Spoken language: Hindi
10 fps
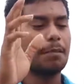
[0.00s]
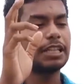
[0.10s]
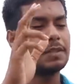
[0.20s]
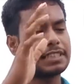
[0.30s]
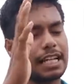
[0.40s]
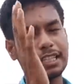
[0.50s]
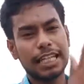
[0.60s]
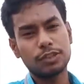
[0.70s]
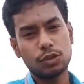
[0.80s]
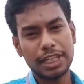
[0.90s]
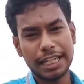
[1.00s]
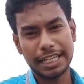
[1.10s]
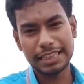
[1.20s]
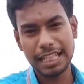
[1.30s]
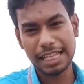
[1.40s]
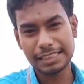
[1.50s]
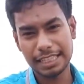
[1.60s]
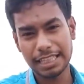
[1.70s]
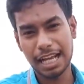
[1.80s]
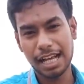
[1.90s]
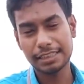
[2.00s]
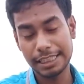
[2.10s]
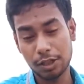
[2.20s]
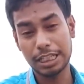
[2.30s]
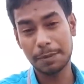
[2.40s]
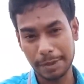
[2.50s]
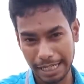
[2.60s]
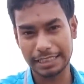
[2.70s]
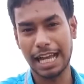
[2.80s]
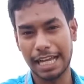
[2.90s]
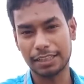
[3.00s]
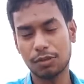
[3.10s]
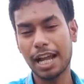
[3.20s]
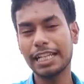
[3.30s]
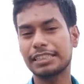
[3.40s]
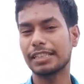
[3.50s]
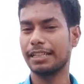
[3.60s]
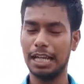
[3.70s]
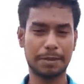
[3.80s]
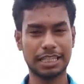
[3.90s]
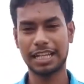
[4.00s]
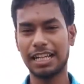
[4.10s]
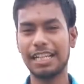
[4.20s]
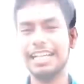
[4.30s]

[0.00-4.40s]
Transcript: मतलब इसके अंदर जो कि कितना ज्यादा सेलोटेप रहता है तो गाइज नहीं बताना